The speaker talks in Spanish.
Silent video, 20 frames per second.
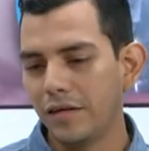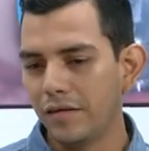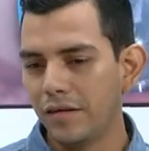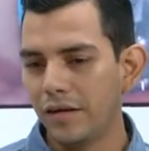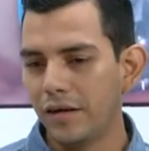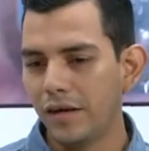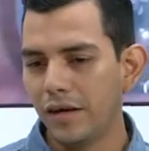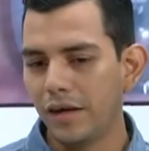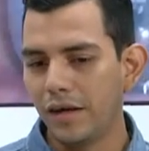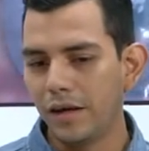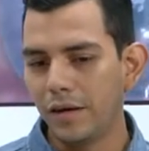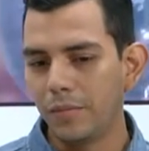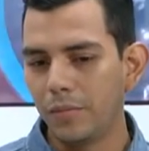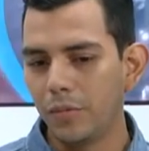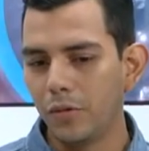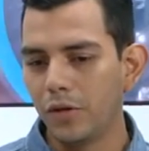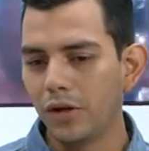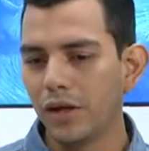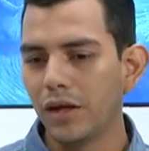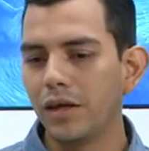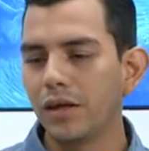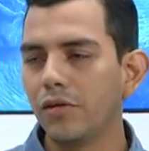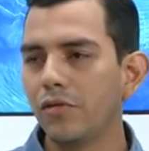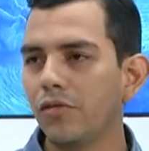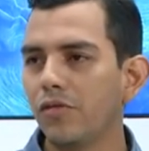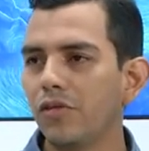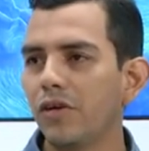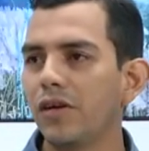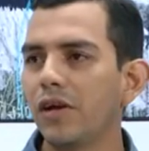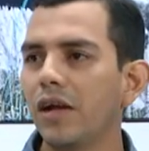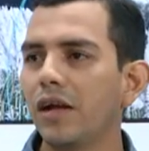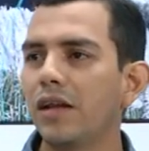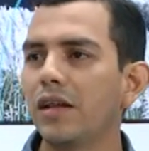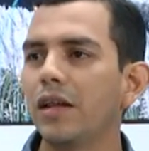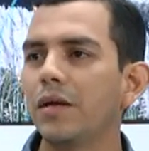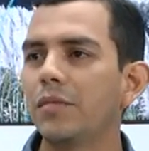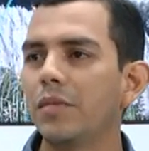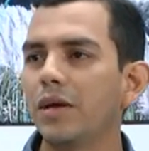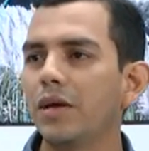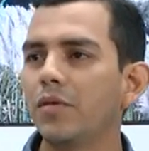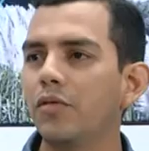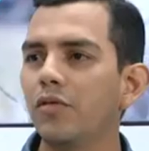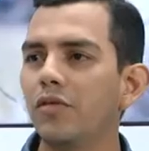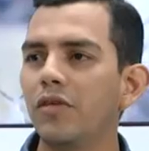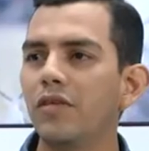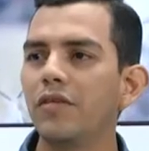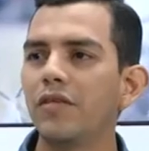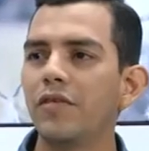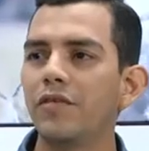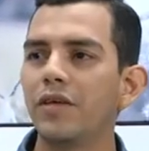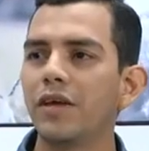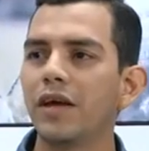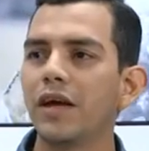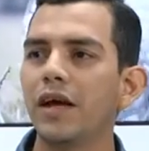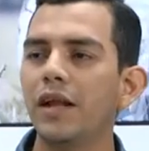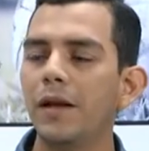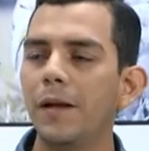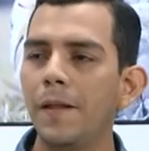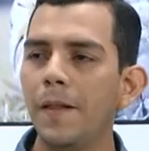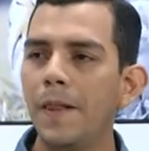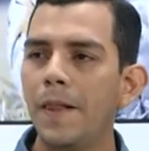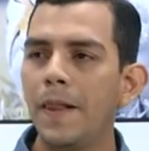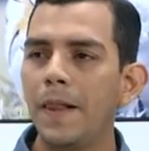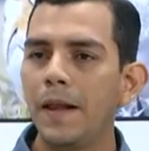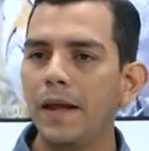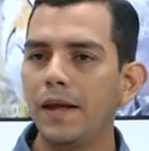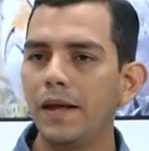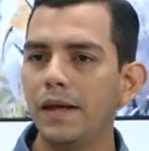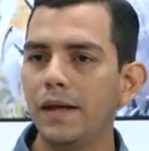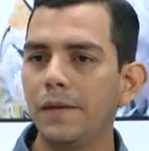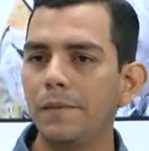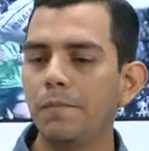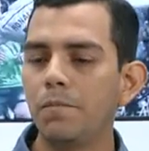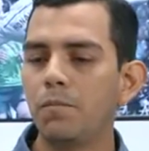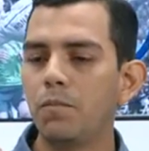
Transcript: se ponen a discusión en el tema de justicia fiscal. Eh,